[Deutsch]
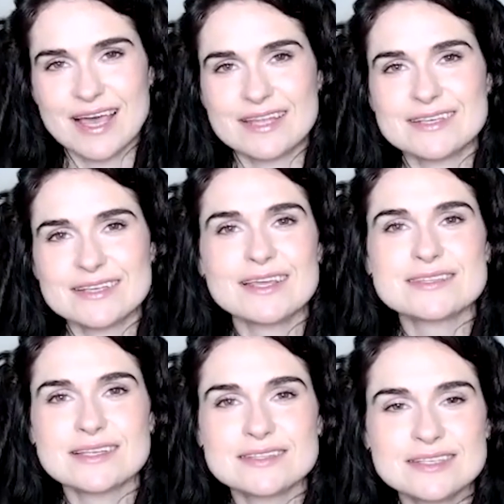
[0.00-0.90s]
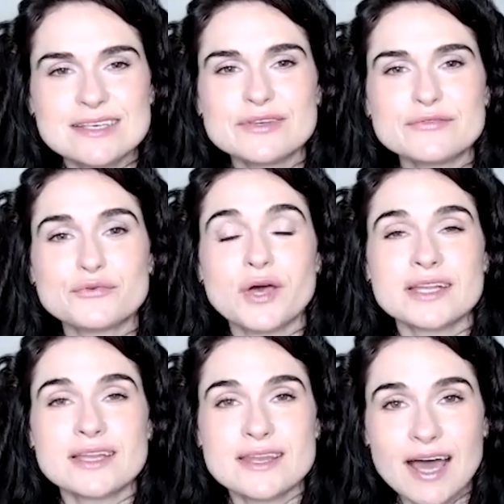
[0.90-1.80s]
eine Initiative für
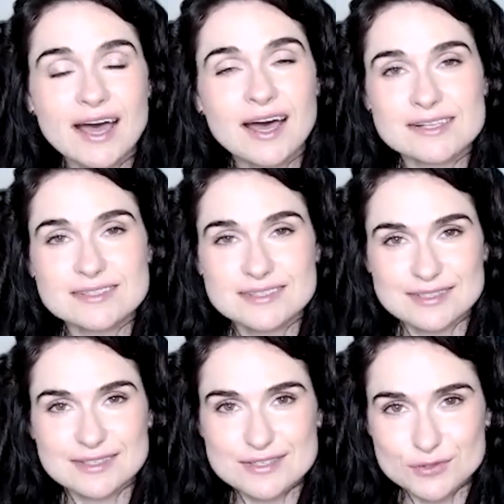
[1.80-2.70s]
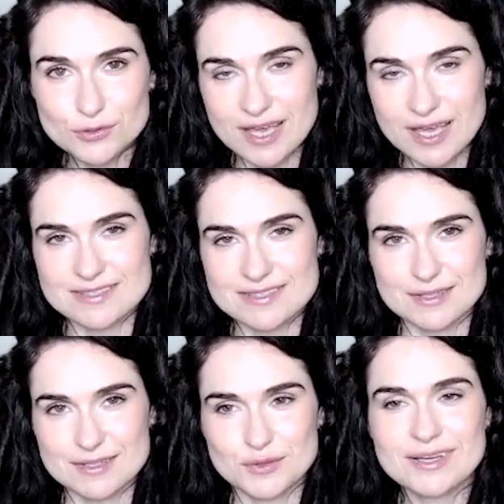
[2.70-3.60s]
einen nachhaltigen
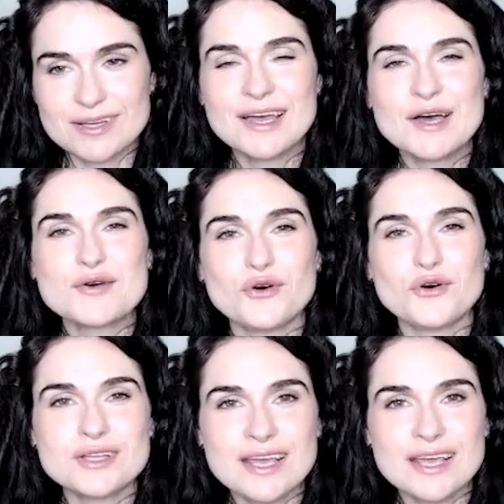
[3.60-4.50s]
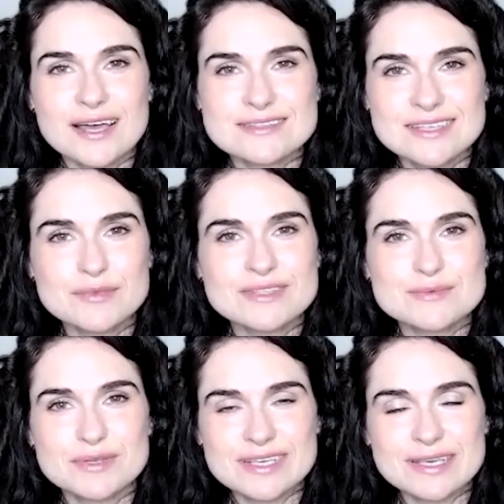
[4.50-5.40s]
Gesundheitssektor von der
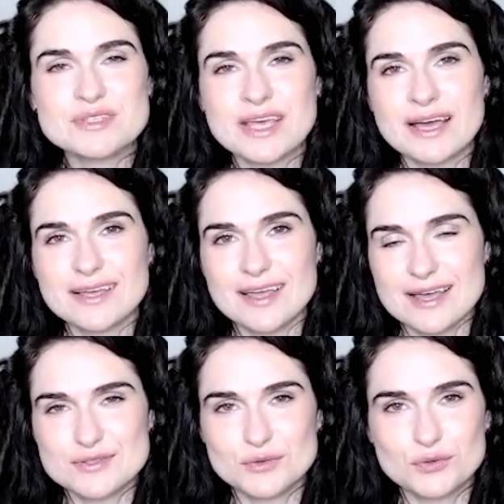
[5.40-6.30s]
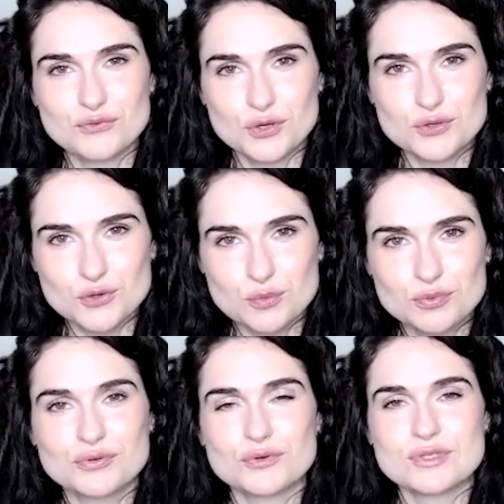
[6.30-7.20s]
Siemens Betriebskrankenkasse und von DUB
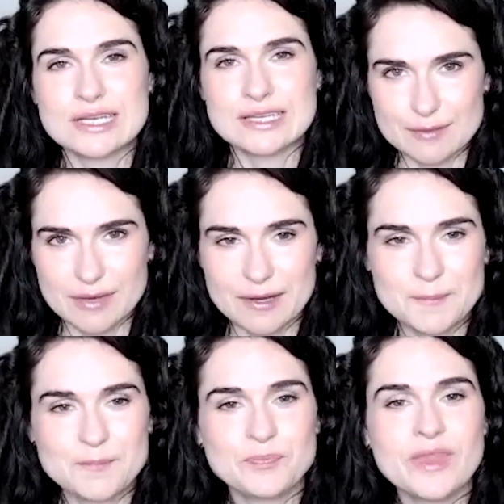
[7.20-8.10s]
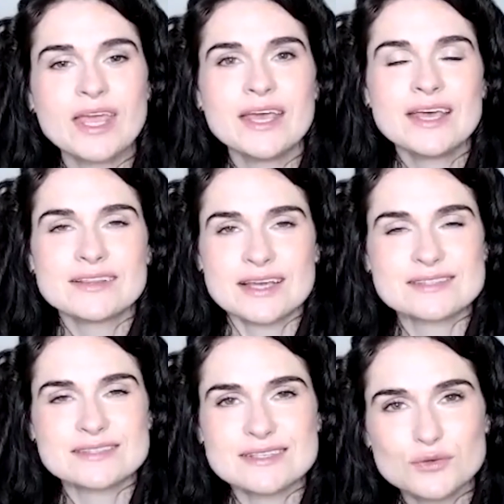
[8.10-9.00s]
Unternehmer.
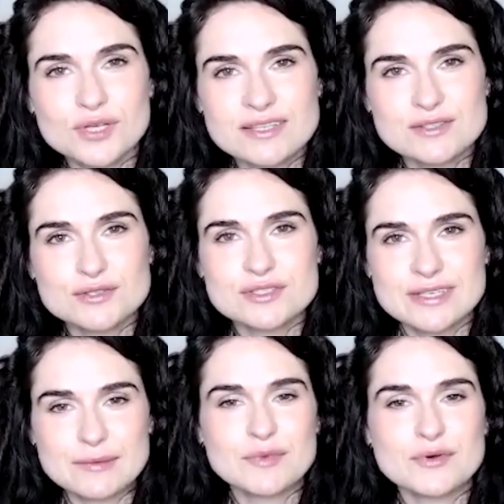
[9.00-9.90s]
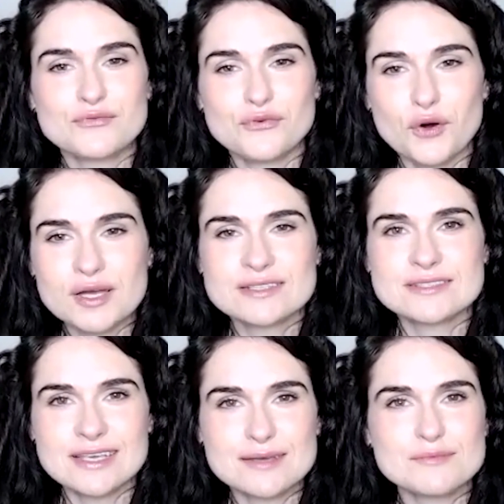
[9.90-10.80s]
Das Gesundheitssystem
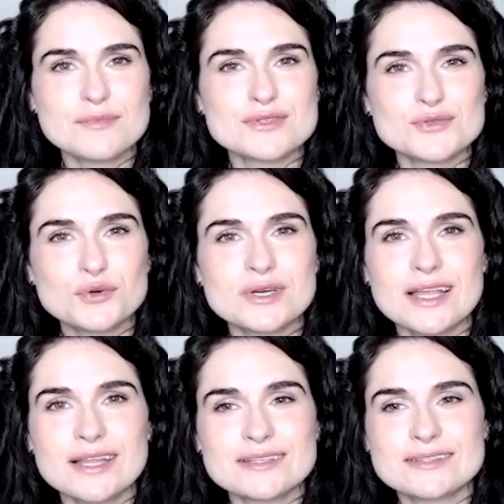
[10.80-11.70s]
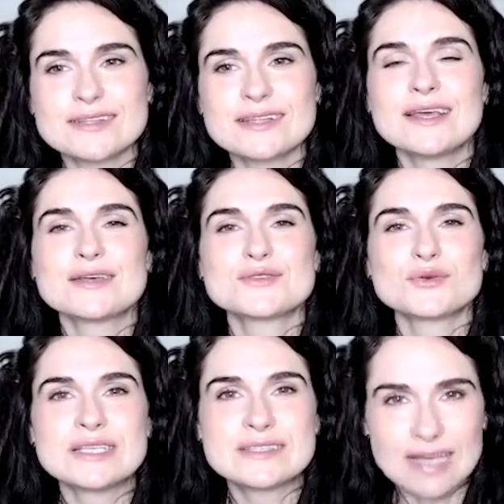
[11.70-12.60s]
folgt dem sogenannten
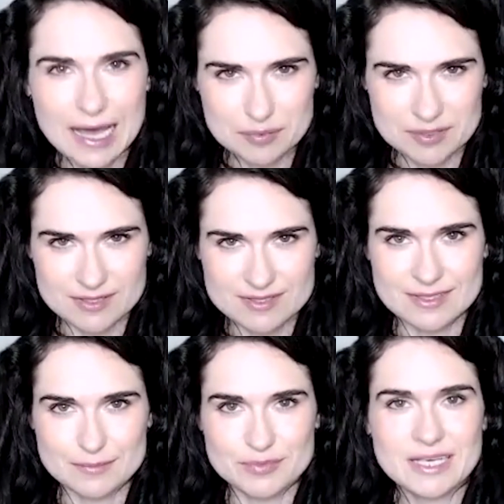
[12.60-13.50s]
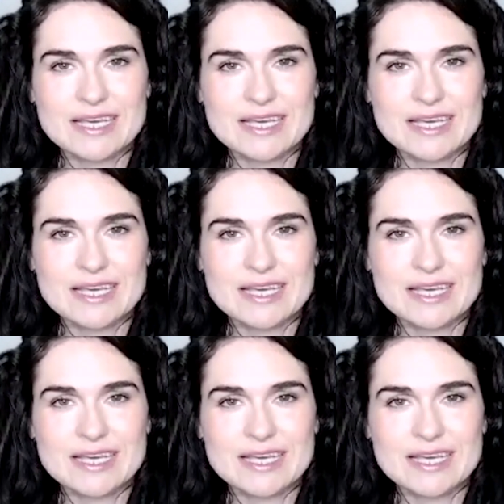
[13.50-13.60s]
Solidarprinzip.